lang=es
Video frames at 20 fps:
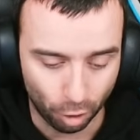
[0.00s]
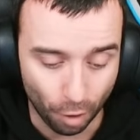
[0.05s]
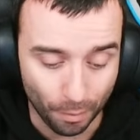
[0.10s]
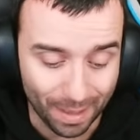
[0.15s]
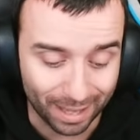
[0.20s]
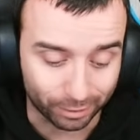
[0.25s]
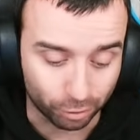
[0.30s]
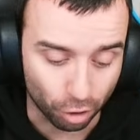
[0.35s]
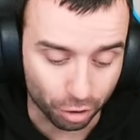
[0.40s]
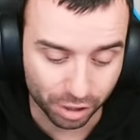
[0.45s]

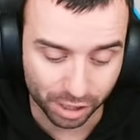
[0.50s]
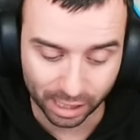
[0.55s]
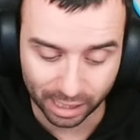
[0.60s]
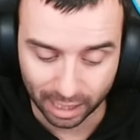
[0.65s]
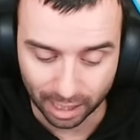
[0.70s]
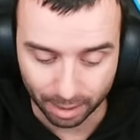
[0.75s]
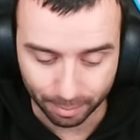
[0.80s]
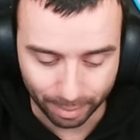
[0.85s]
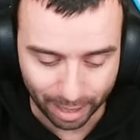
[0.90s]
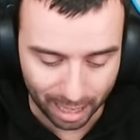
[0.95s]
Onda
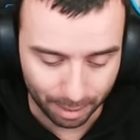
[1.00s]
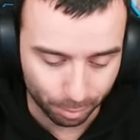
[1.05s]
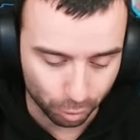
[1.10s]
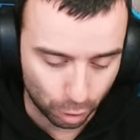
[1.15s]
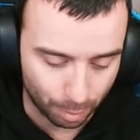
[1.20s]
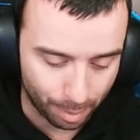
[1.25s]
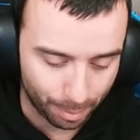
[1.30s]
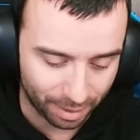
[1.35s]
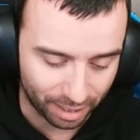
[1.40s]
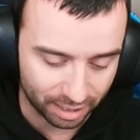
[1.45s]
tóxica. Vale, pues
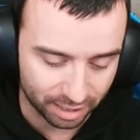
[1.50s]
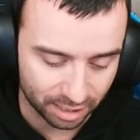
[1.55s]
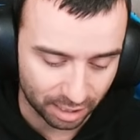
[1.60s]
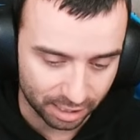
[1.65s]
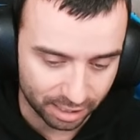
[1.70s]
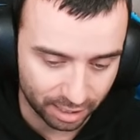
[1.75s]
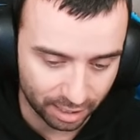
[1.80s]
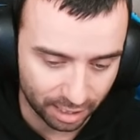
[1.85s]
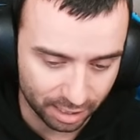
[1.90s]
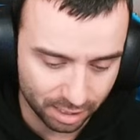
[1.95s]
no me baja
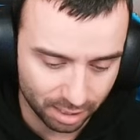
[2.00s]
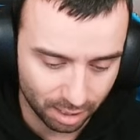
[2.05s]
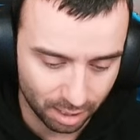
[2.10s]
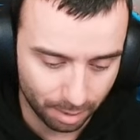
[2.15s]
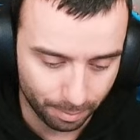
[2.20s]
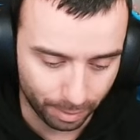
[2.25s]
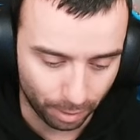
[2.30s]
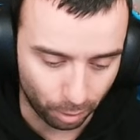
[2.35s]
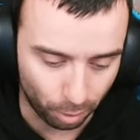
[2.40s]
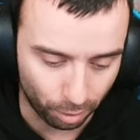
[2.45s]
estadísticas.
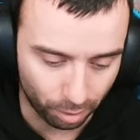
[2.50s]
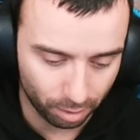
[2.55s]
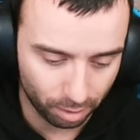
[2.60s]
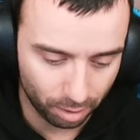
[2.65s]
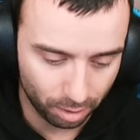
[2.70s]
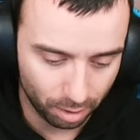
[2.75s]
Mejor.